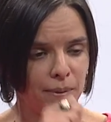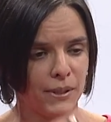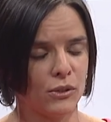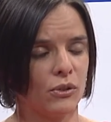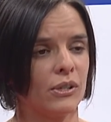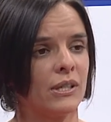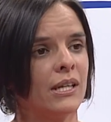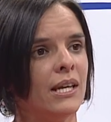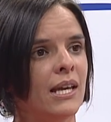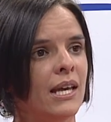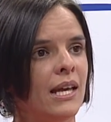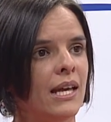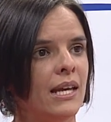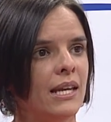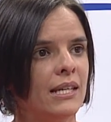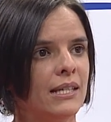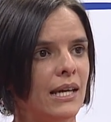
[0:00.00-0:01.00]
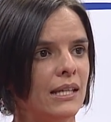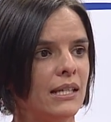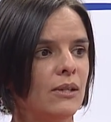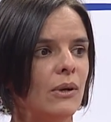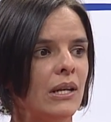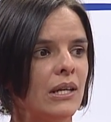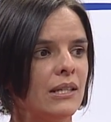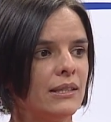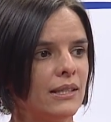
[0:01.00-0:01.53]
Perdón. Y a
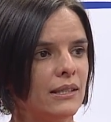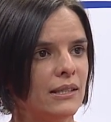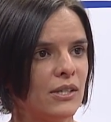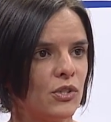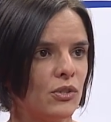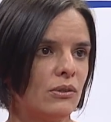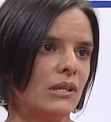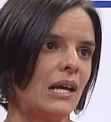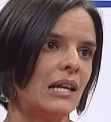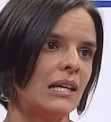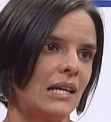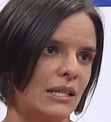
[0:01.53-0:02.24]
nivel internacional y